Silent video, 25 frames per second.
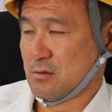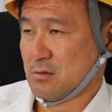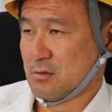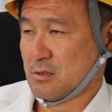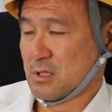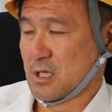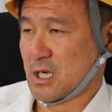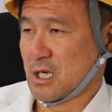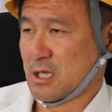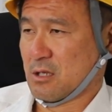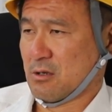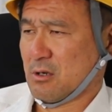う
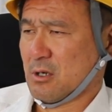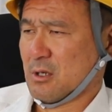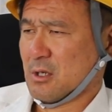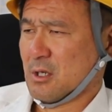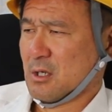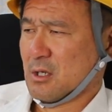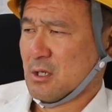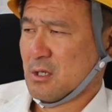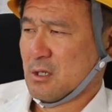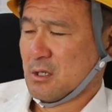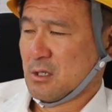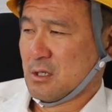んだけど
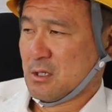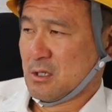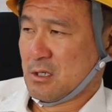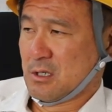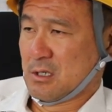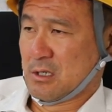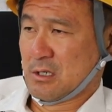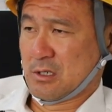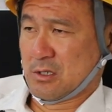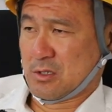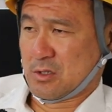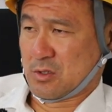
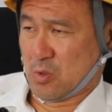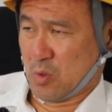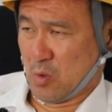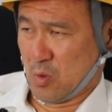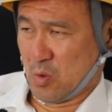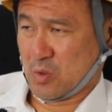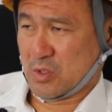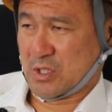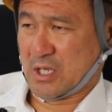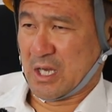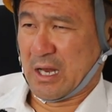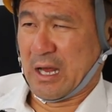
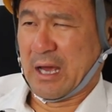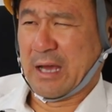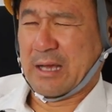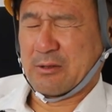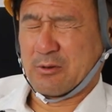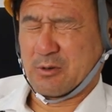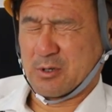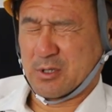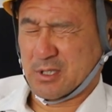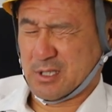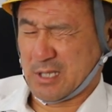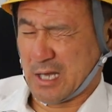そうじゃない
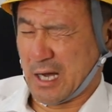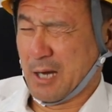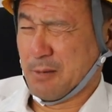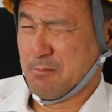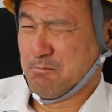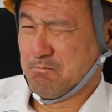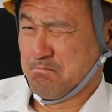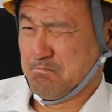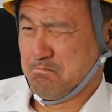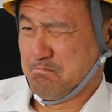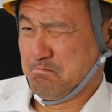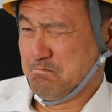よりさ
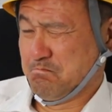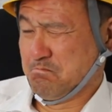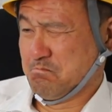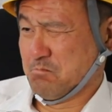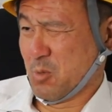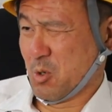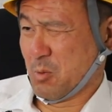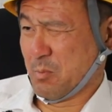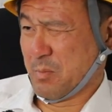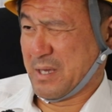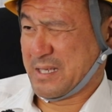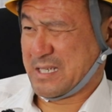
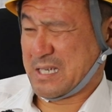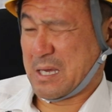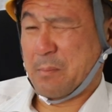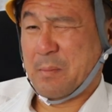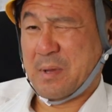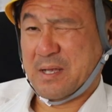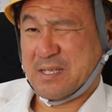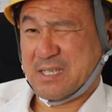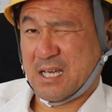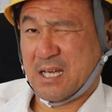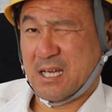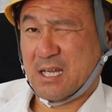もうめちゃ
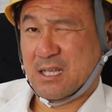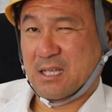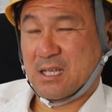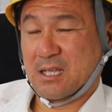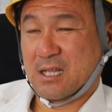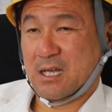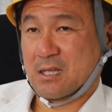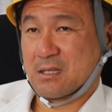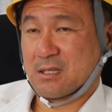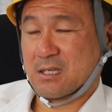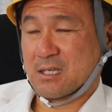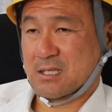めちゃな値
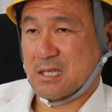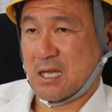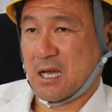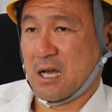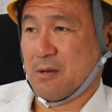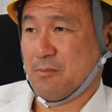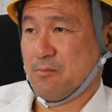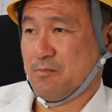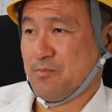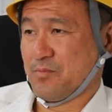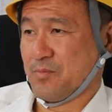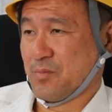段で
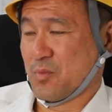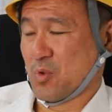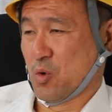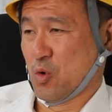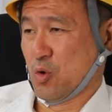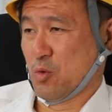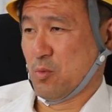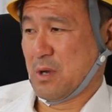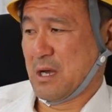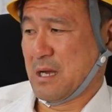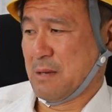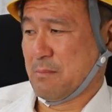さ
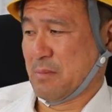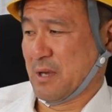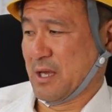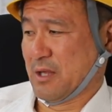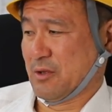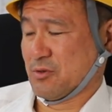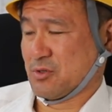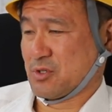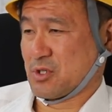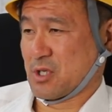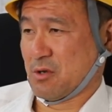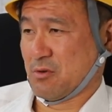ホーム販売
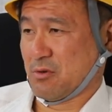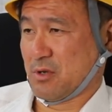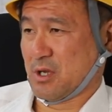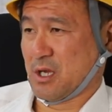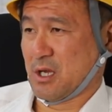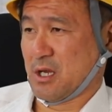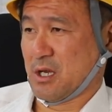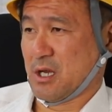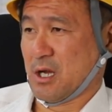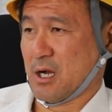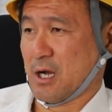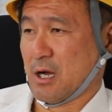の下
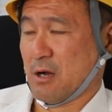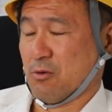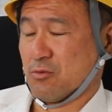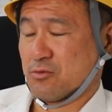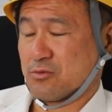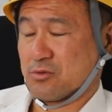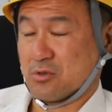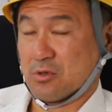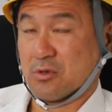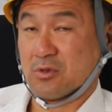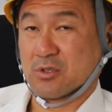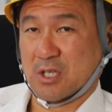請けなんかほん
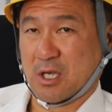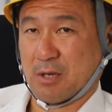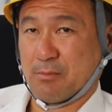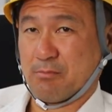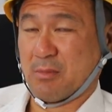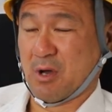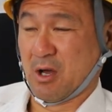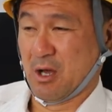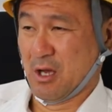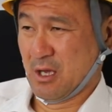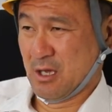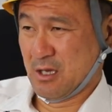とそうじゃん
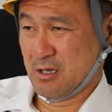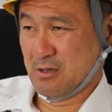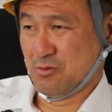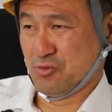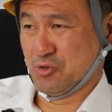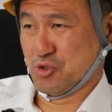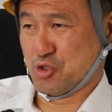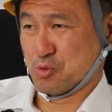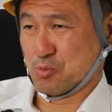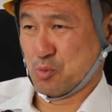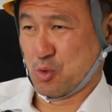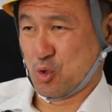まあ
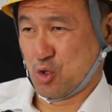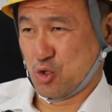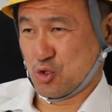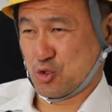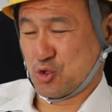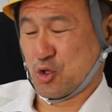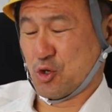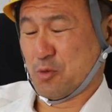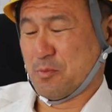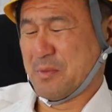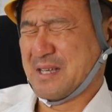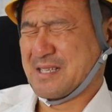うちも
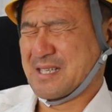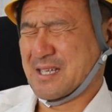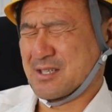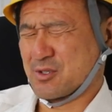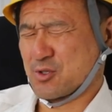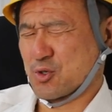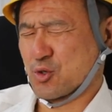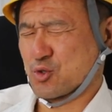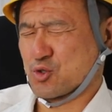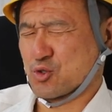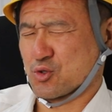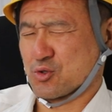その面接
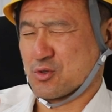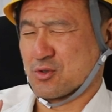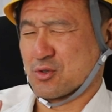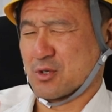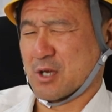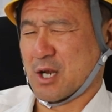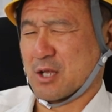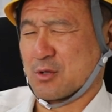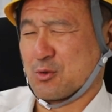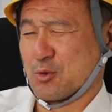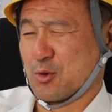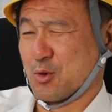しょっちゅう来る
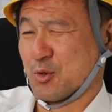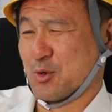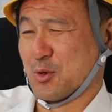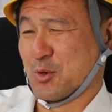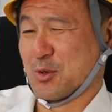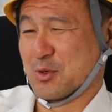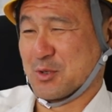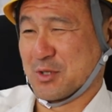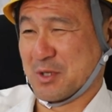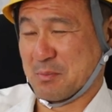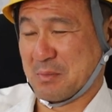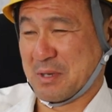からどこど
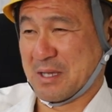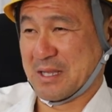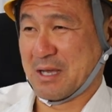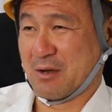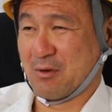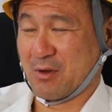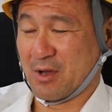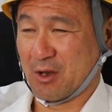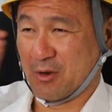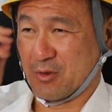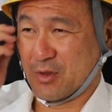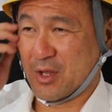こって、まあ、
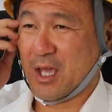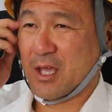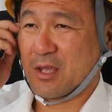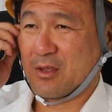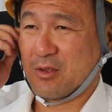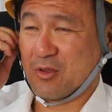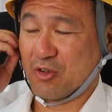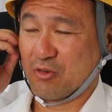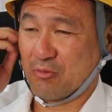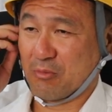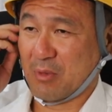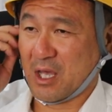名古屋のね
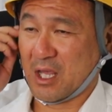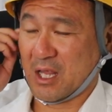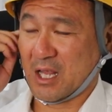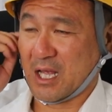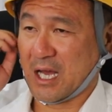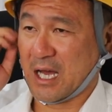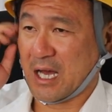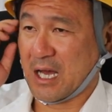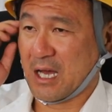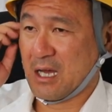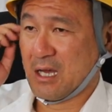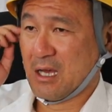有名
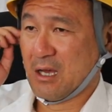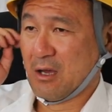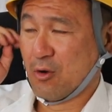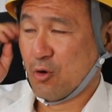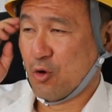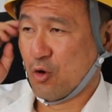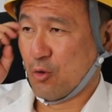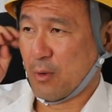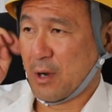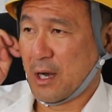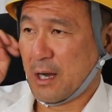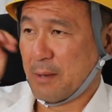な
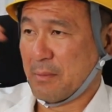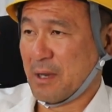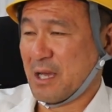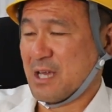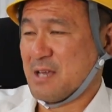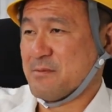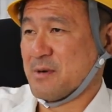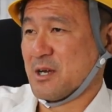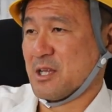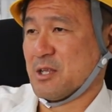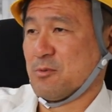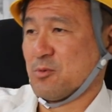ホーム販
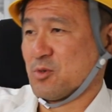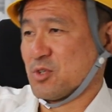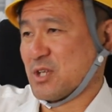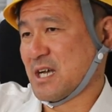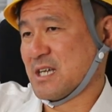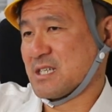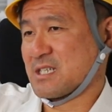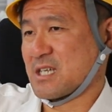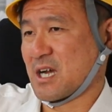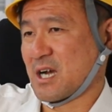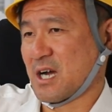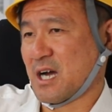売今でも
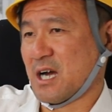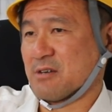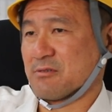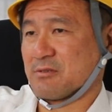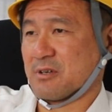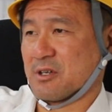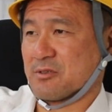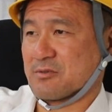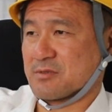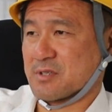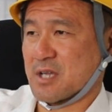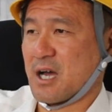何社かある
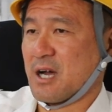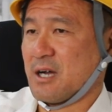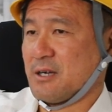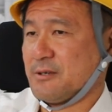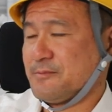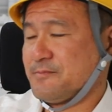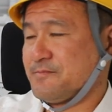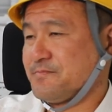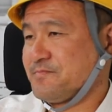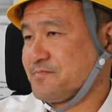けどさ